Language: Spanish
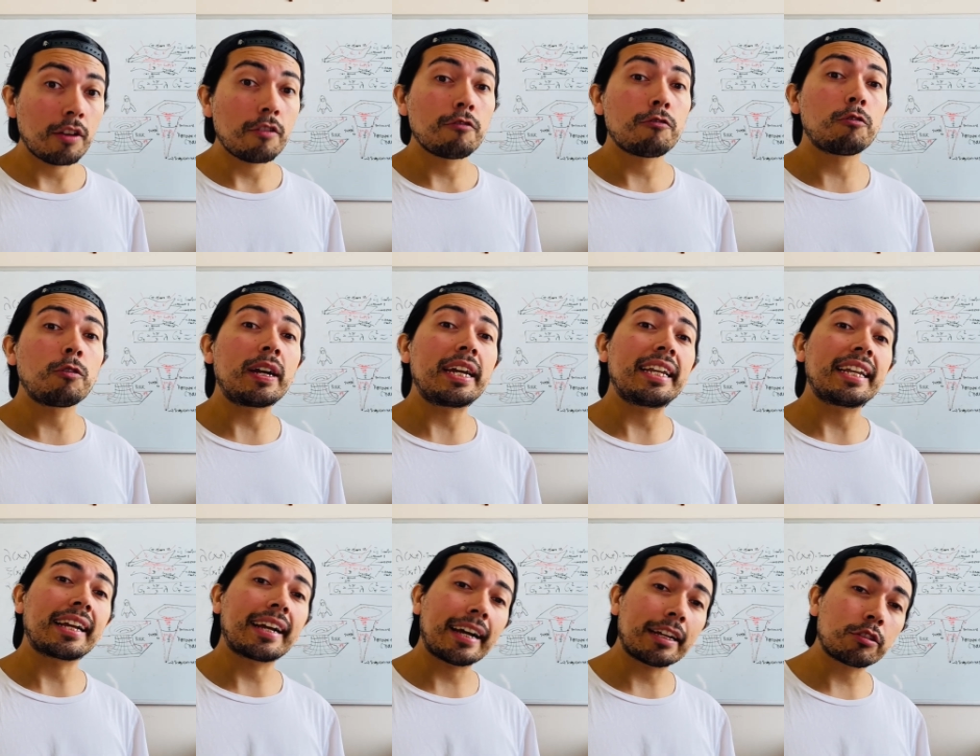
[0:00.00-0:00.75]
Fue
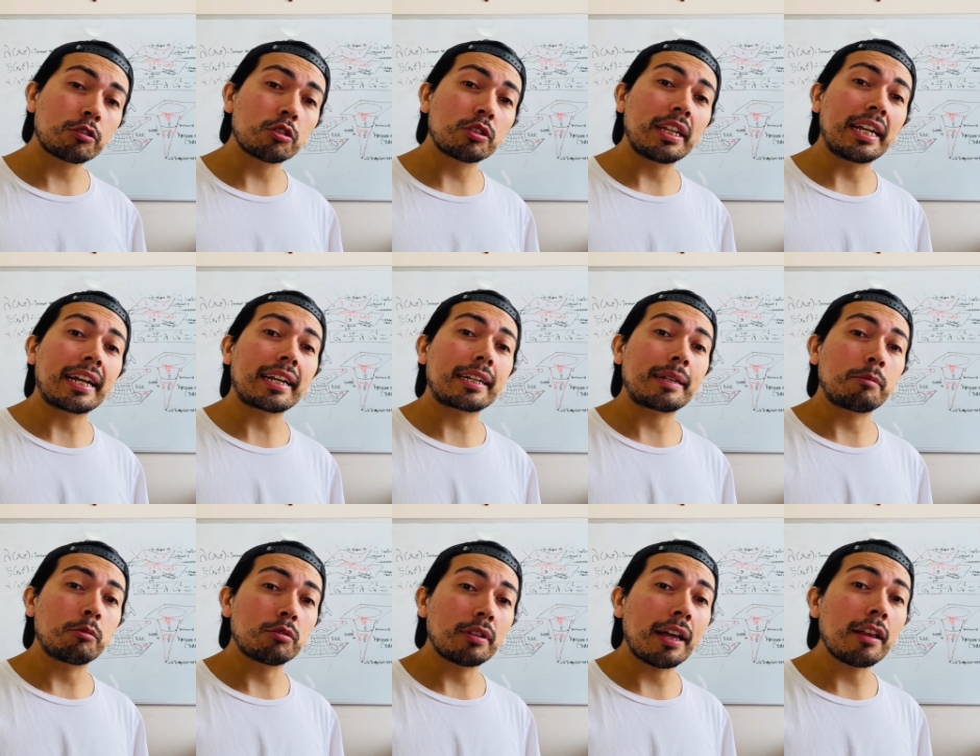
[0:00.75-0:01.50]
el caso del
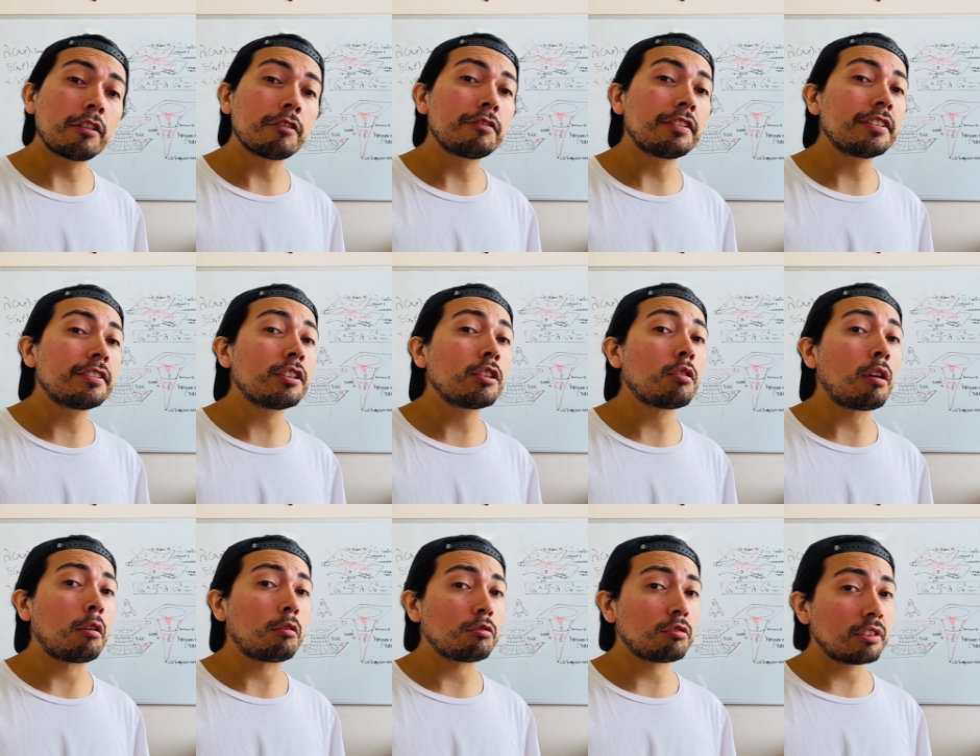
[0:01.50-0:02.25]
reputado físico
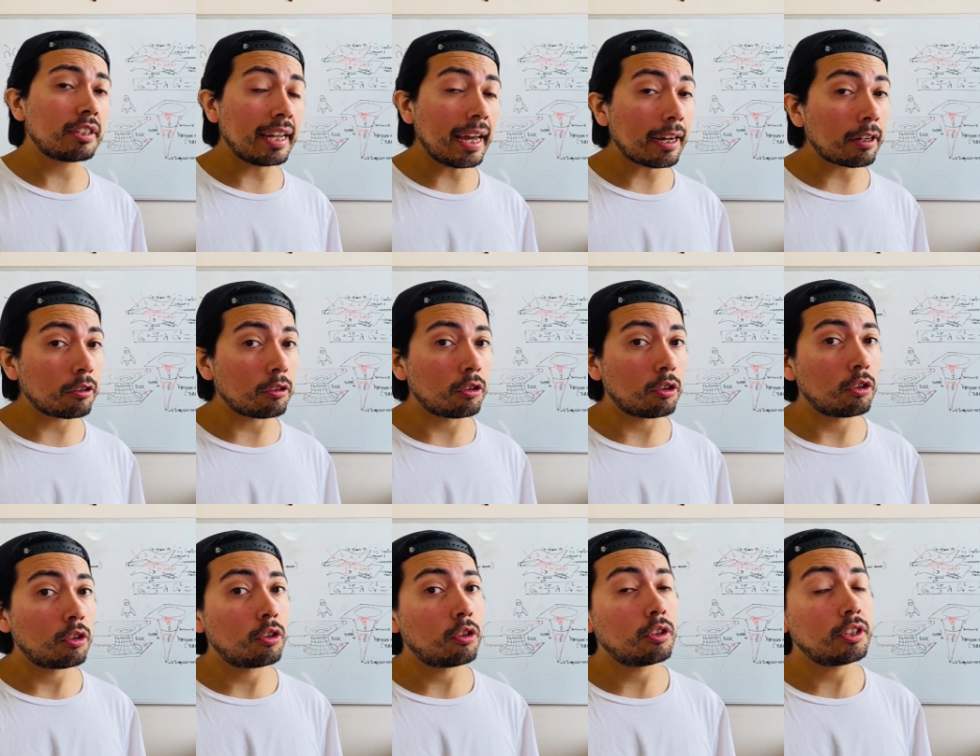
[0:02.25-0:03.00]
austriaco
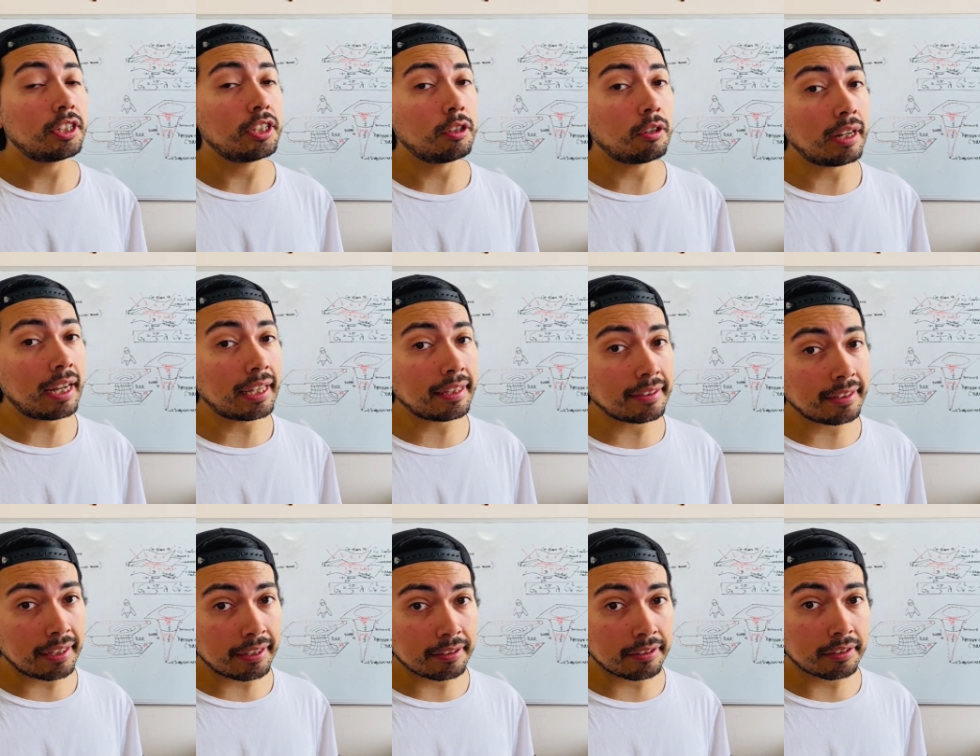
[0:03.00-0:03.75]
y
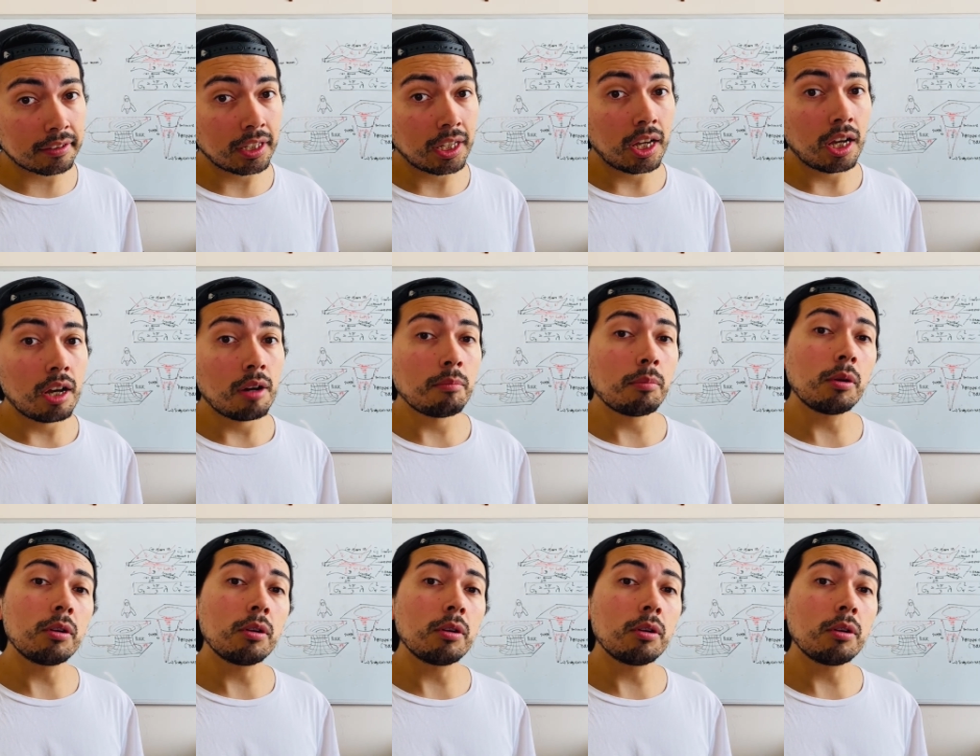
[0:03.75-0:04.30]
holandés Paul